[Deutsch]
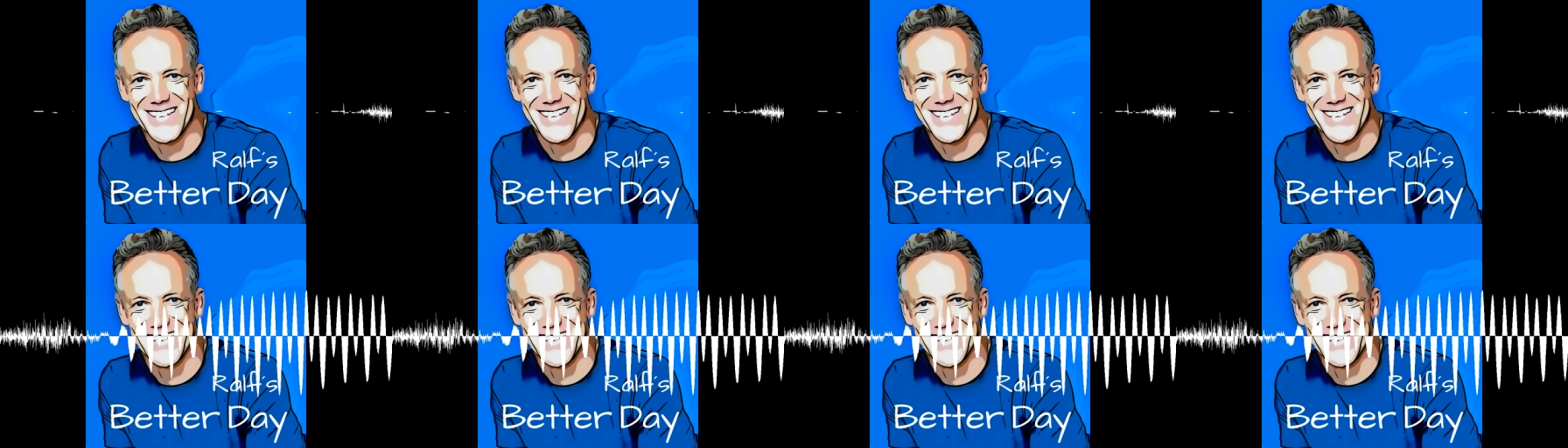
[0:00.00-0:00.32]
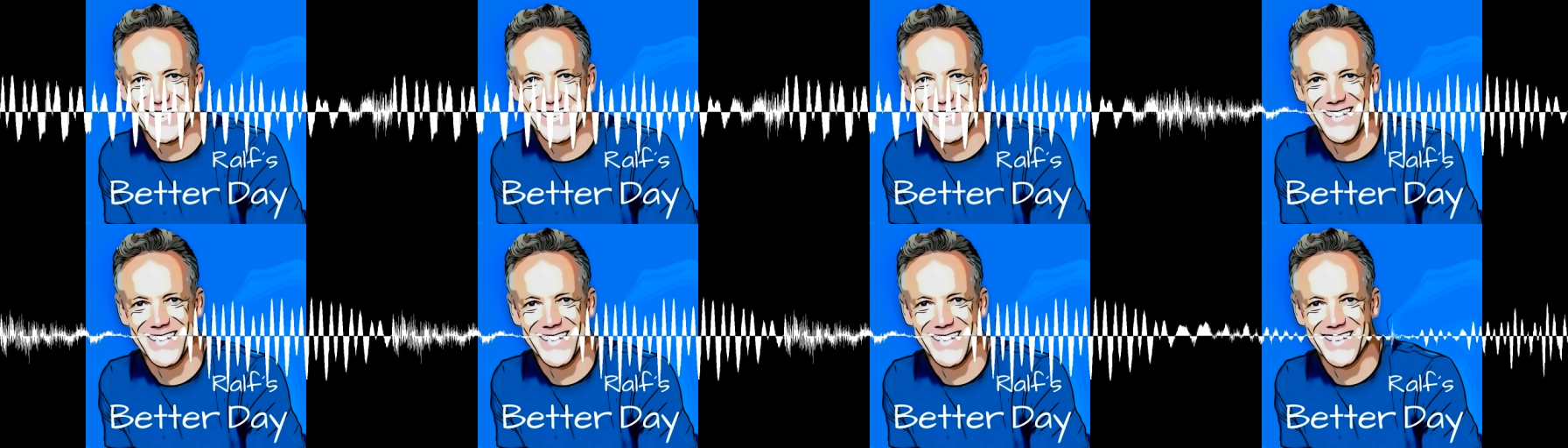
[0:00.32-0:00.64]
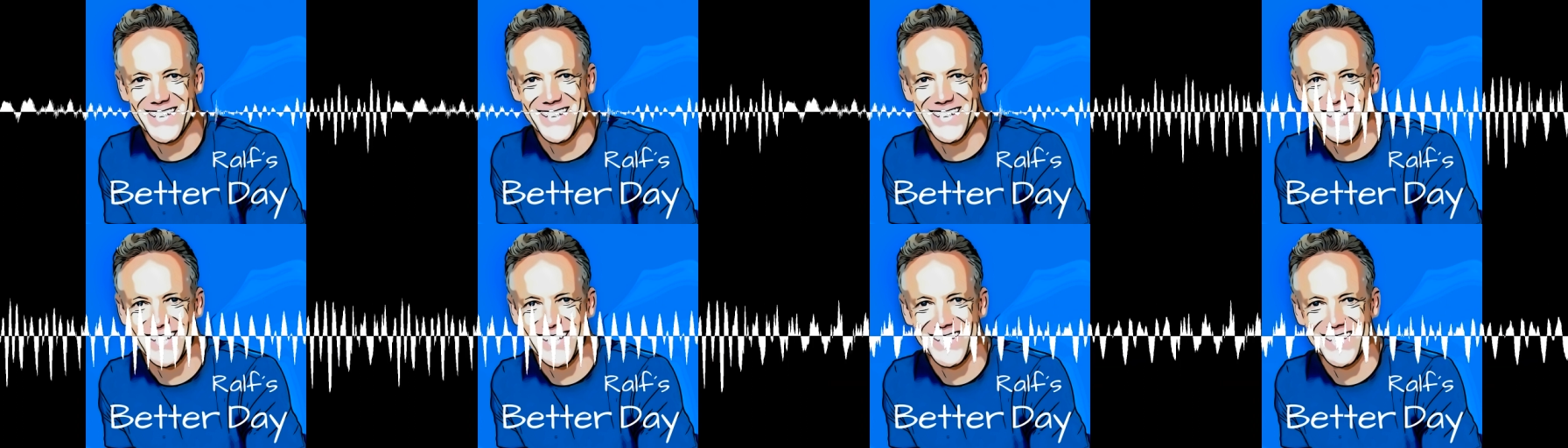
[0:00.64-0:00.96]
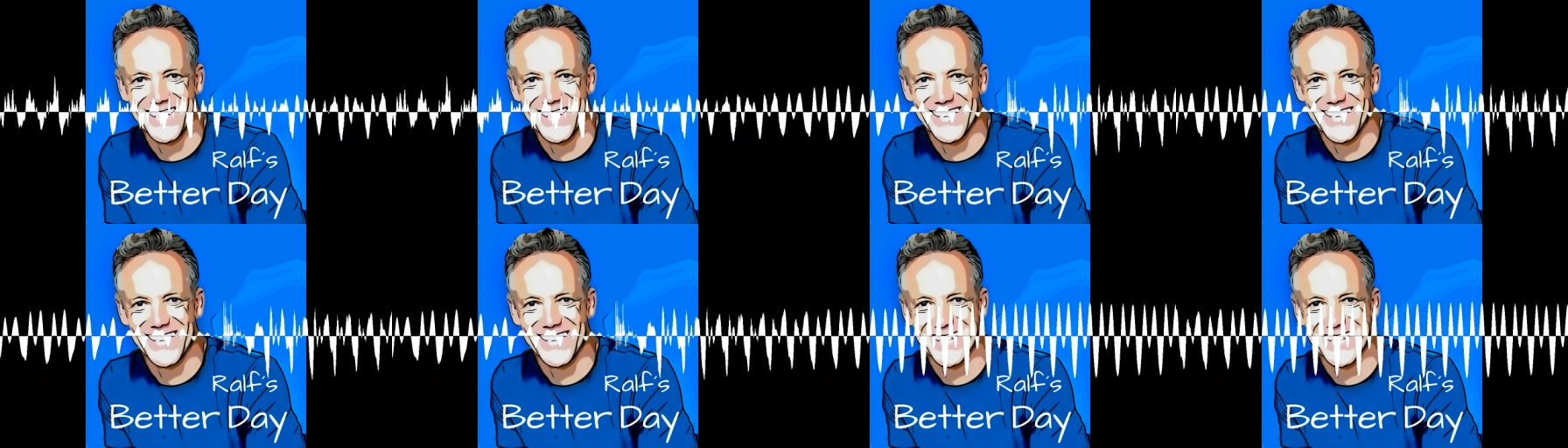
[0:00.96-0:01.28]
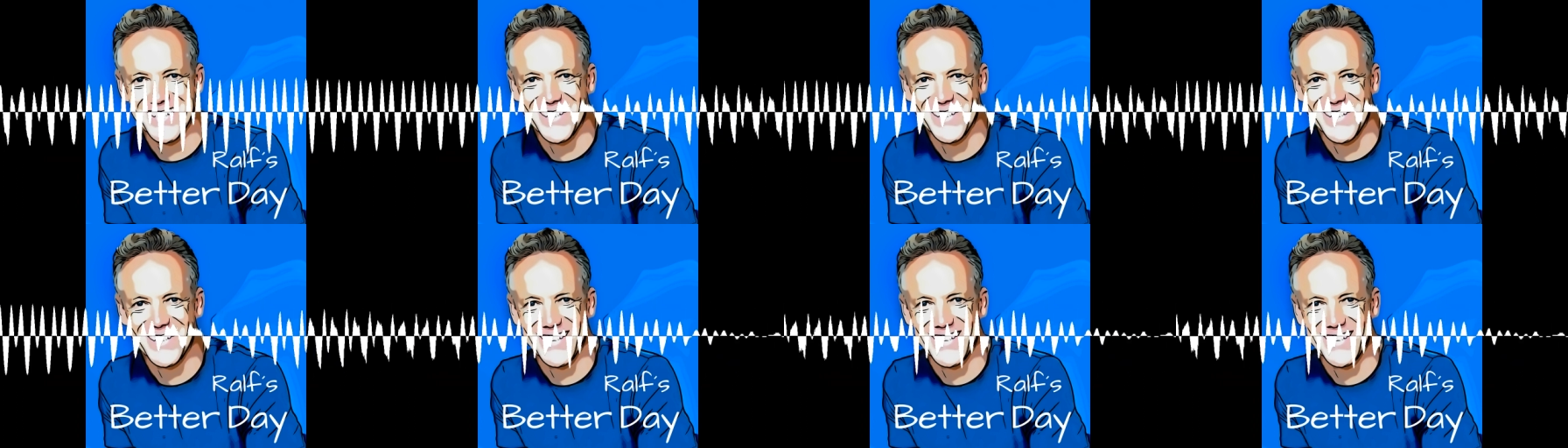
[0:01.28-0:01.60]
Zumindest nicht immer und
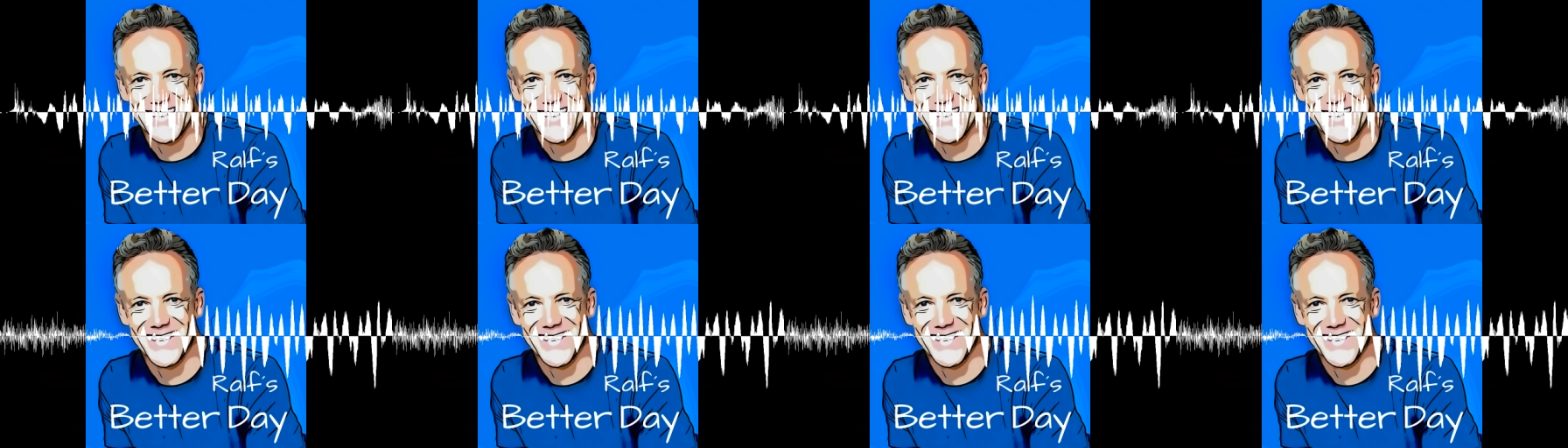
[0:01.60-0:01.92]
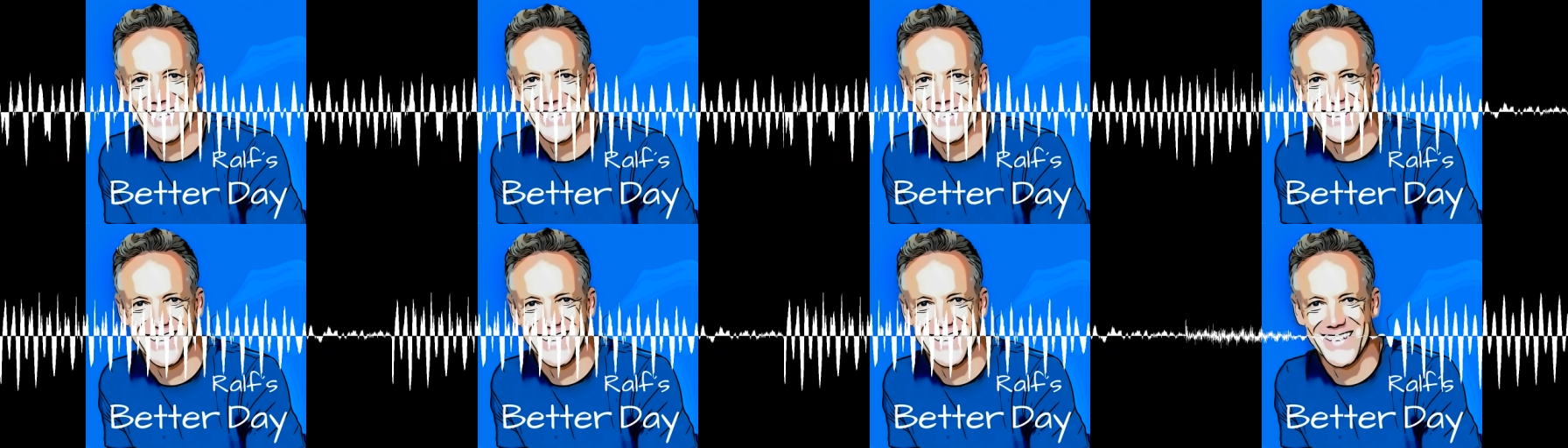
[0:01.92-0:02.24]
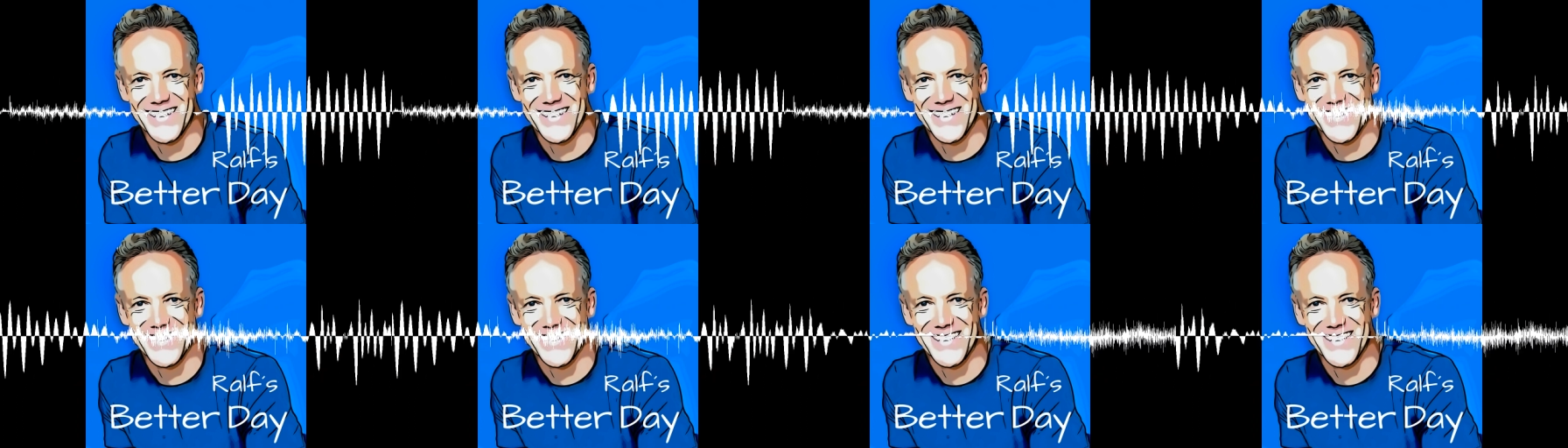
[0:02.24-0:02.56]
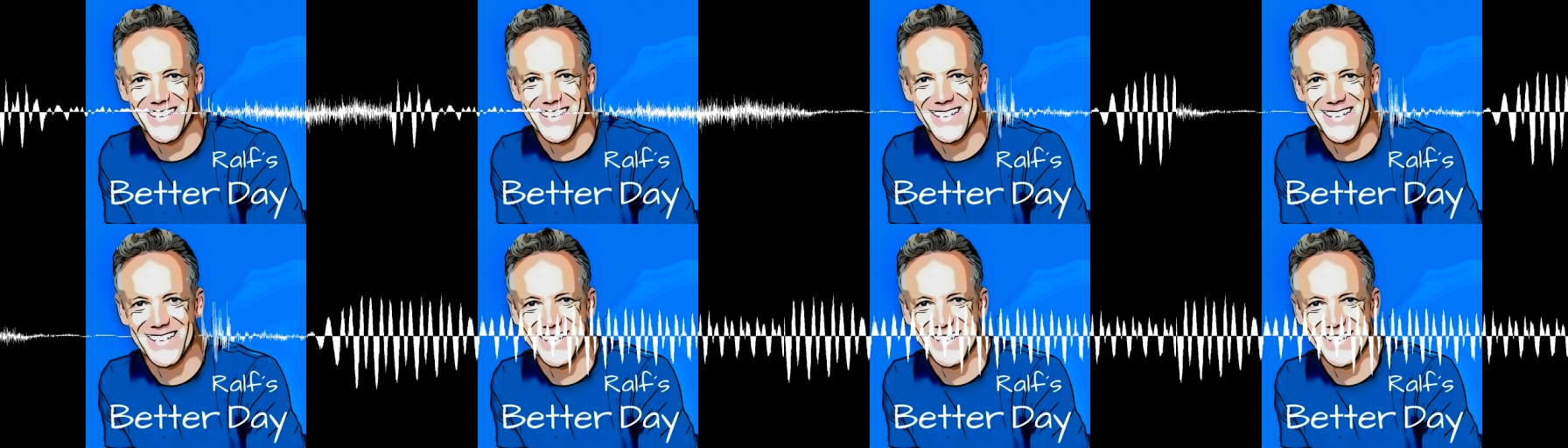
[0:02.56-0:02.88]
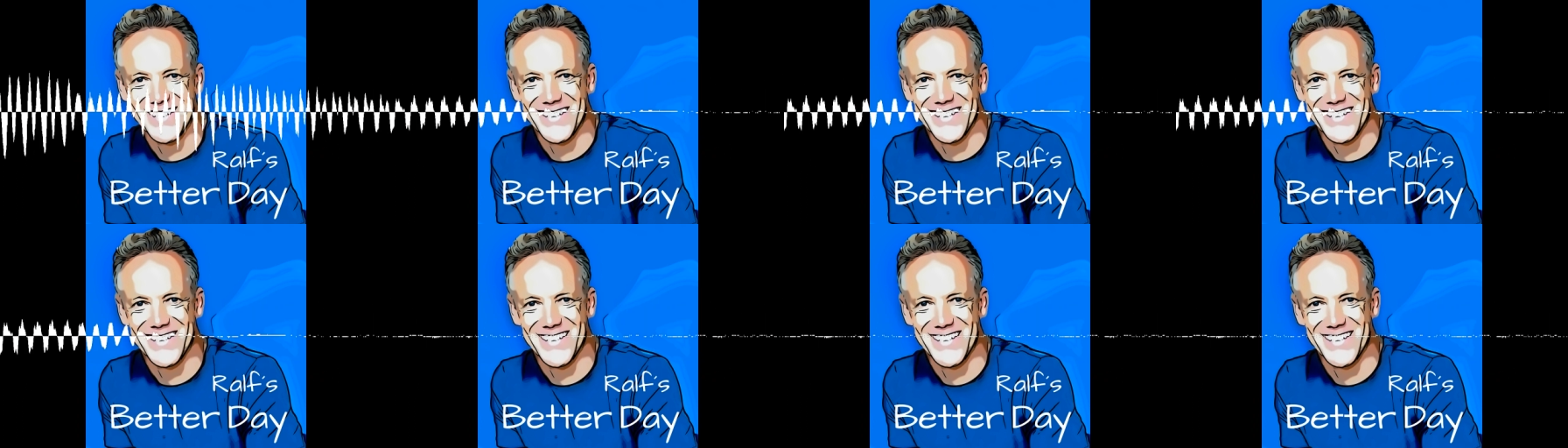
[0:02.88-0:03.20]
dann sind da schnell mal 5, 6
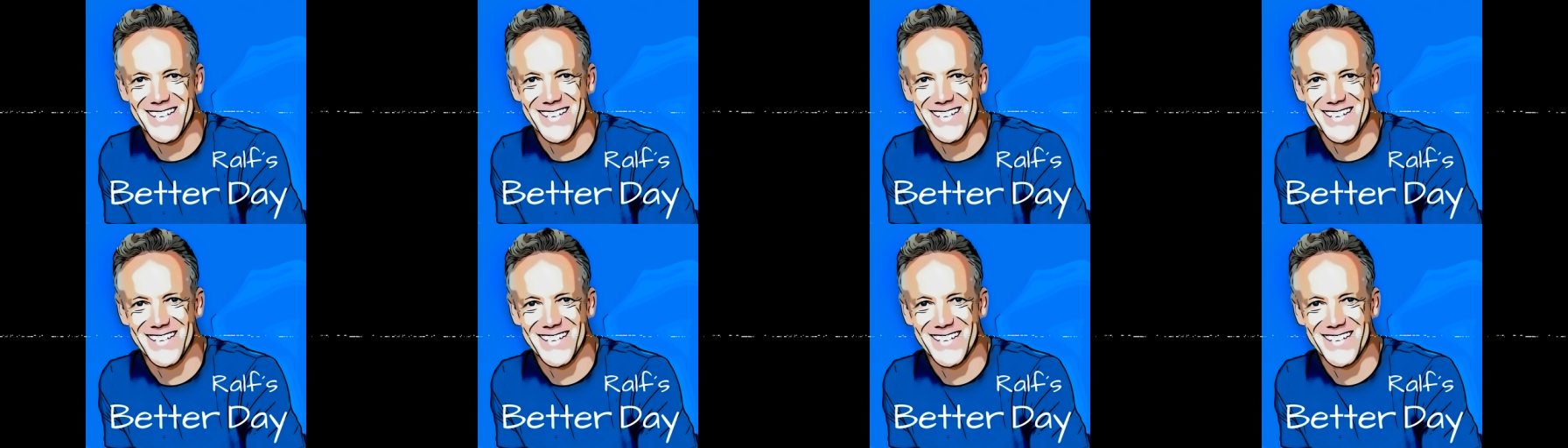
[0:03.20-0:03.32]
Kilo,